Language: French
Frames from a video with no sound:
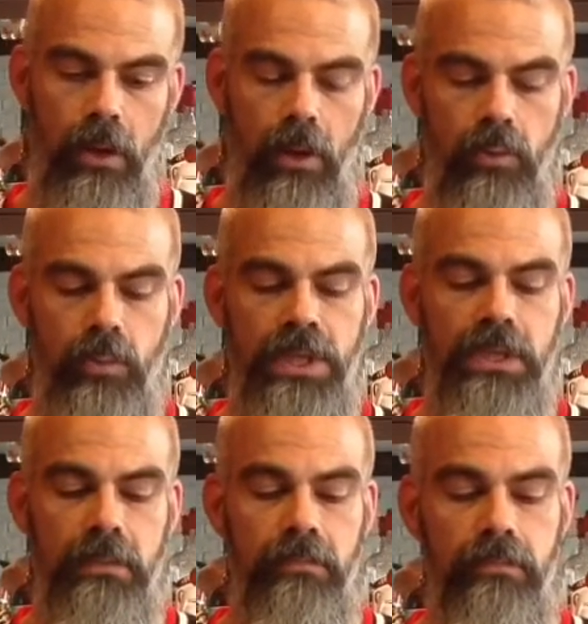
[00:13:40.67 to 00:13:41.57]

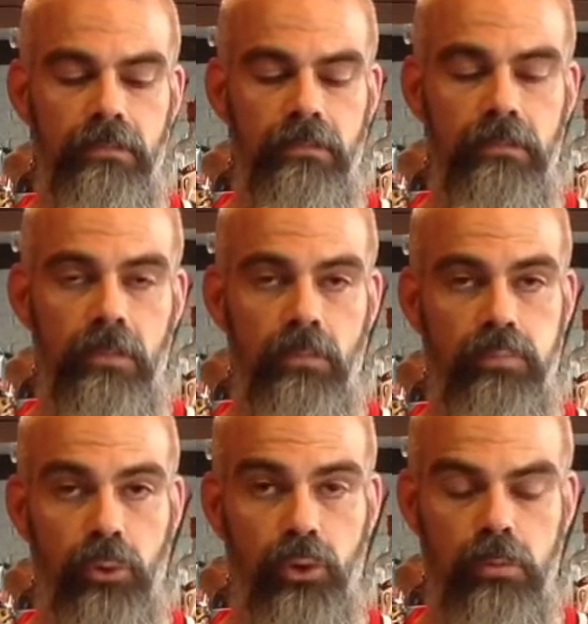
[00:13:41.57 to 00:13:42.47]
8
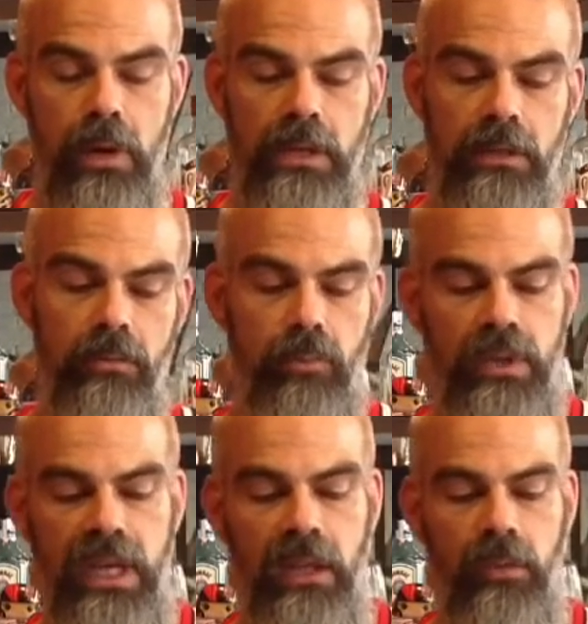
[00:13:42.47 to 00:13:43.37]
pour deux boîtes ou
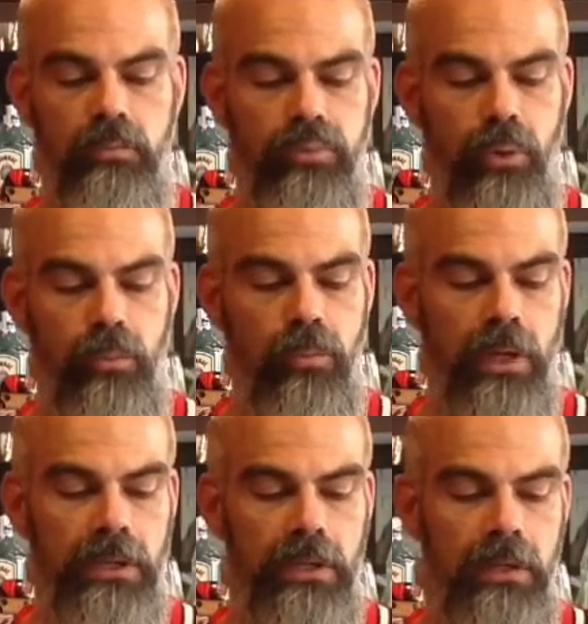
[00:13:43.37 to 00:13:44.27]
4 pour une
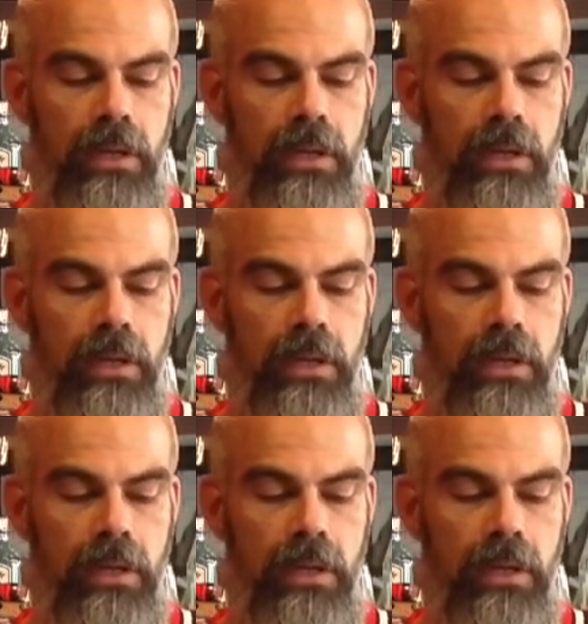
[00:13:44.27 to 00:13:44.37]
boîte.